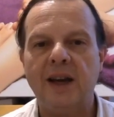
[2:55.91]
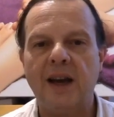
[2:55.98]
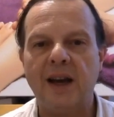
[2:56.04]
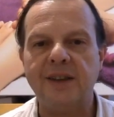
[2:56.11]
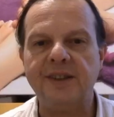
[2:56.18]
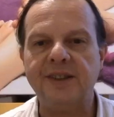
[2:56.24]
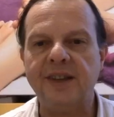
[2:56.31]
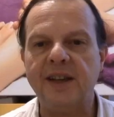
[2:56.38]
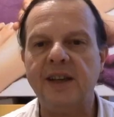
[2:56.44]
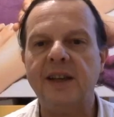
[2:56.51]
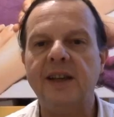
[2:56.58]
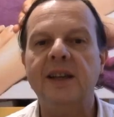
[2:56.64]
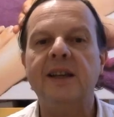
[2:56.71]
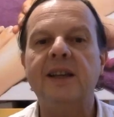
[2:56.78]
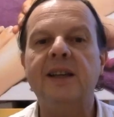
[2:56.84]
à celles
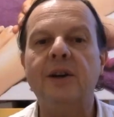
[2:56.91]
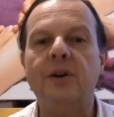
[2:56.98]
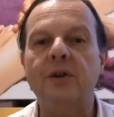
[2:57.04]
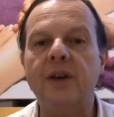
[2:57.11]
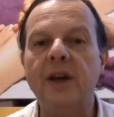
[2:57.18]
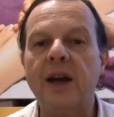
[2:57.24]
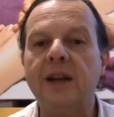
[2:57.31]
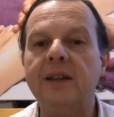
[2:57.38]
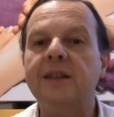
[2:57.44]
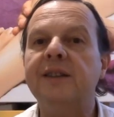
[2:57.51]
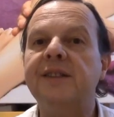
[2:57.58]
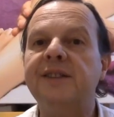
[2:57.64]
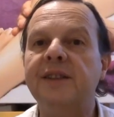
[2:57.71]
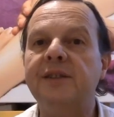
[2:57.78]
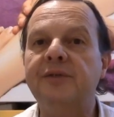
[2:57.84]
qui regardent
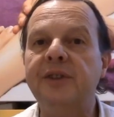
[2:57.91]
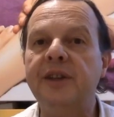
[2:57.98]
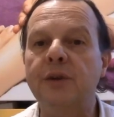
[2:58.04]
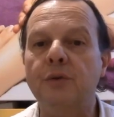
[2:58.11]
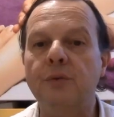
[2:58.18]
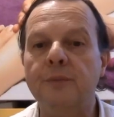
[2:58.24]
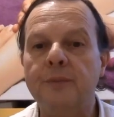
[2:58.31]
cette vidéo